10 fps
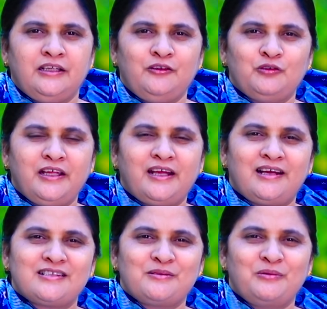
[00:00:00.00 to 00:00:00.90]
ఈ
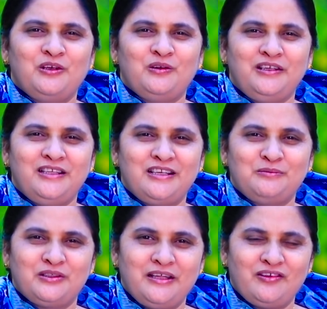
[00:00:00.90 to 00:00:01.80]
ఉదయకాల సమయంలో ఈ
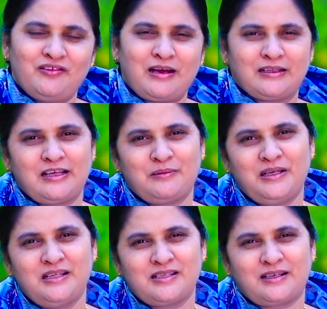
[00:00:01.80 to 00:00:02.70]
దినము దేవుని వాగ్దానం
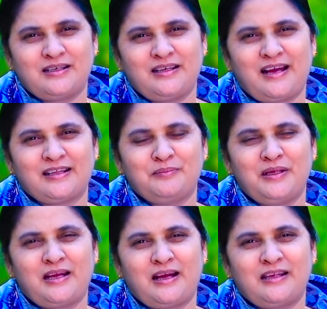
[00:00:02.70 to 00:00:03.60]
అనే చక్కటి
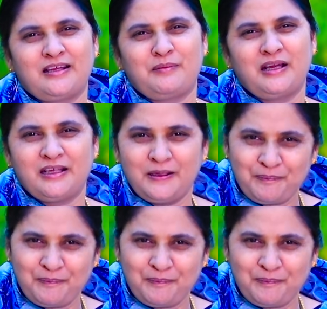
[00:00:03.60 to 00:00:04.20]
ఆత్మీయ కార్యక్రమానికి